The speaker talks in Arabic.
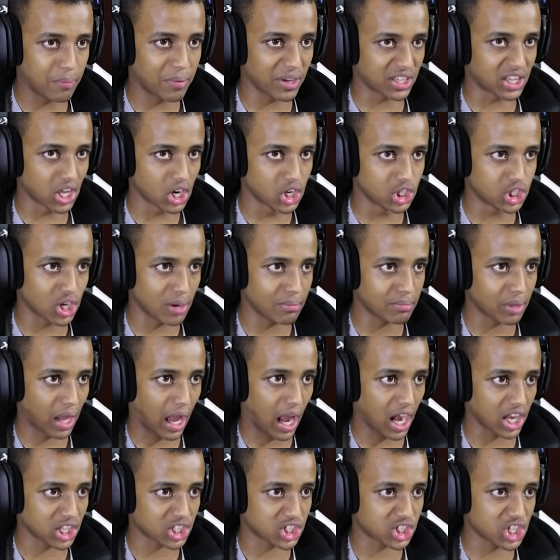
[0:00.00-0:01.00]
البيت اللي جنبي
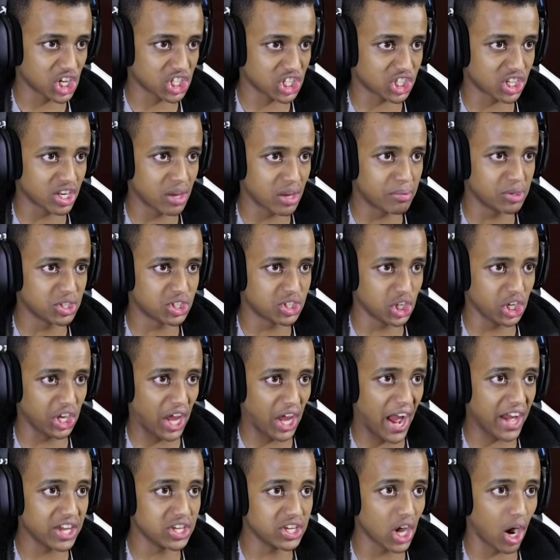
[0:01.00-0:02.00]
خلاص جيسون يبي يجيني
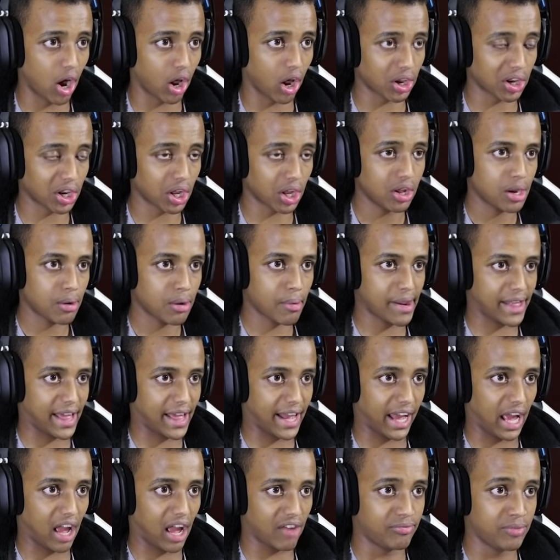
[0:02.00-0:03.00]
حياه الله لذلك
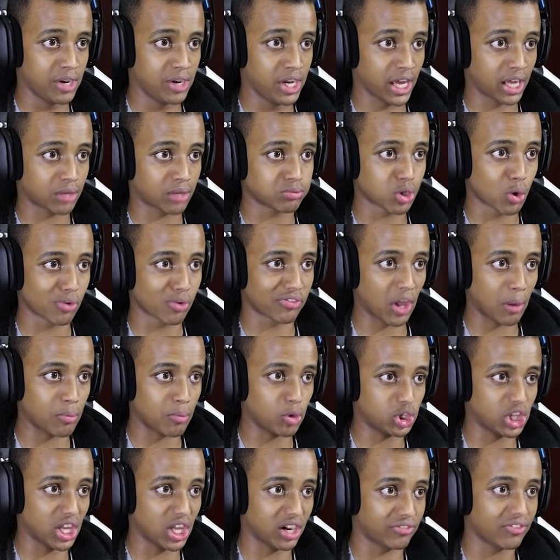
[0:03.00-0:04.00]
انا اخاف منك مسوي فيها
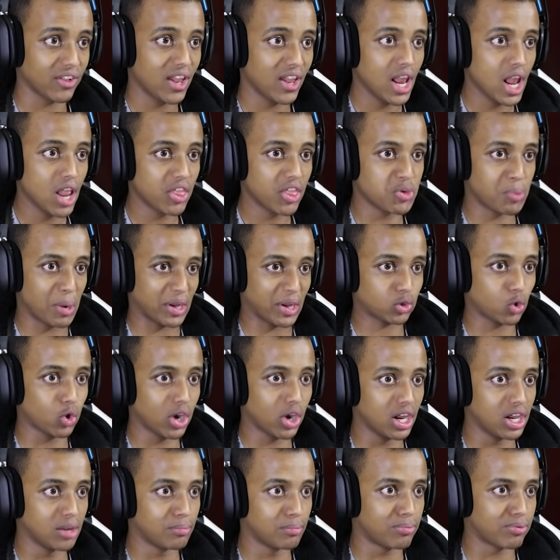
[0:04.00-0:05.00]
محترف ذبحت
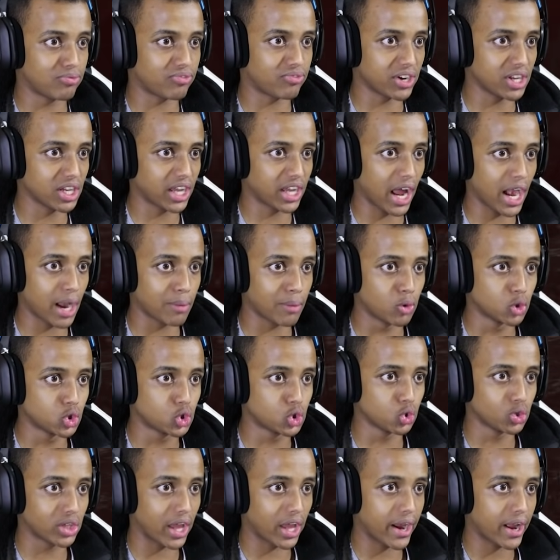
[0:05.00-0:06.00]
كل اللي بالفريق انا
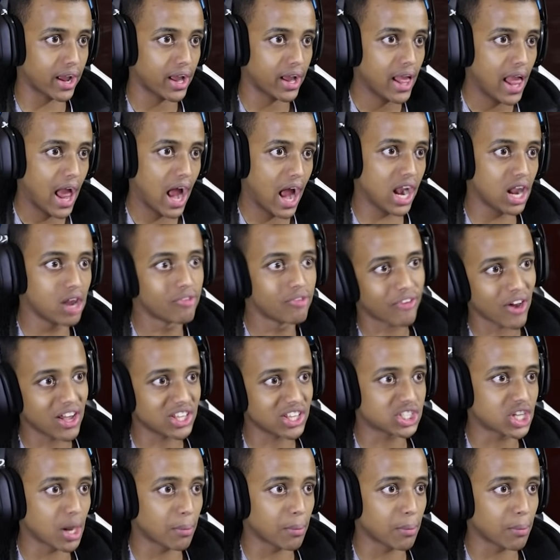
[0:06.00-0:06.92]
موجود انا انا اللي فايز